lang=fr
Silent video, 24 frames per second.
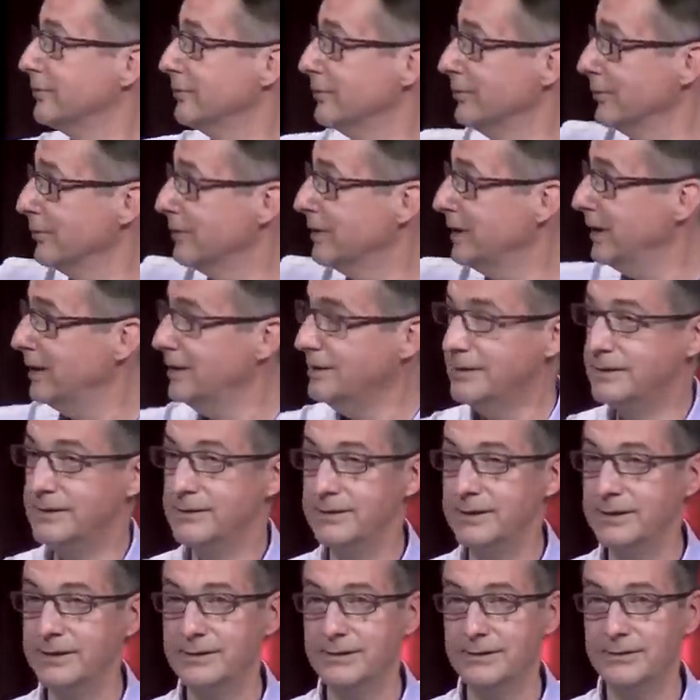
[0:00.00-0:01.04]
auquel
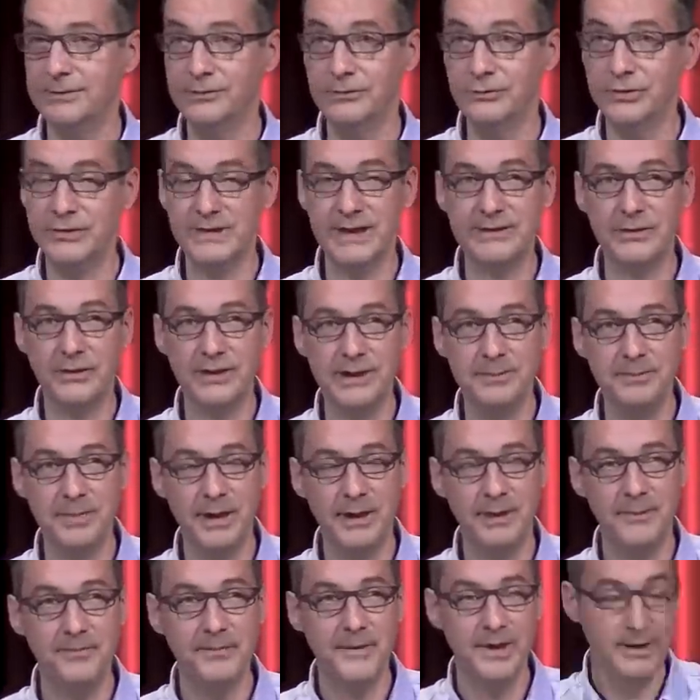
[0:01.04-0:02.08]
ils ne s'attendaient
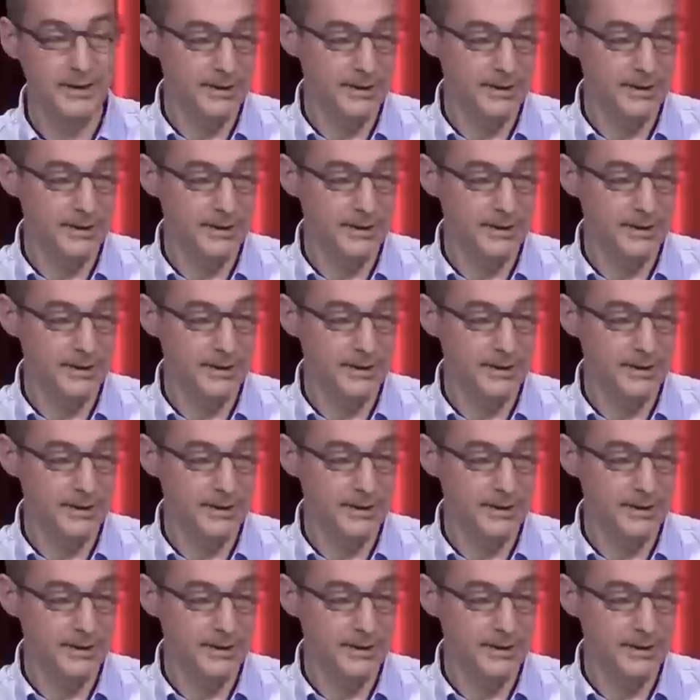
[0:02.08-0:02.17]
pas.